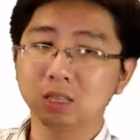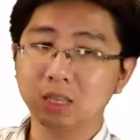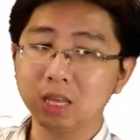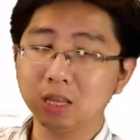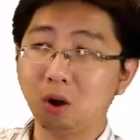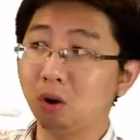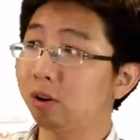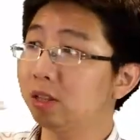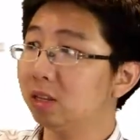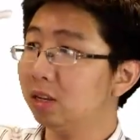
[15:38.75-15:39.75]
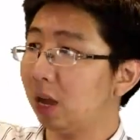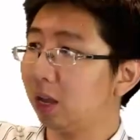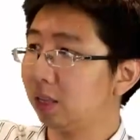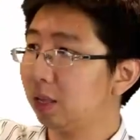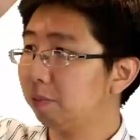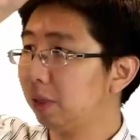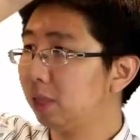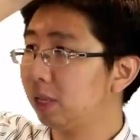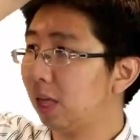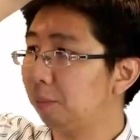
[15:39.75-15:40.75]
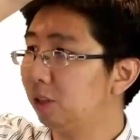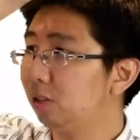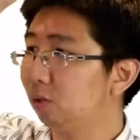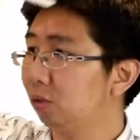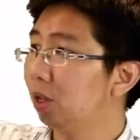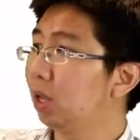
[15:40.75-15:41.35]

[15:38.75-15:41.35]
T ของ condenser เนี่ยเป็น T ต่ำที่สุด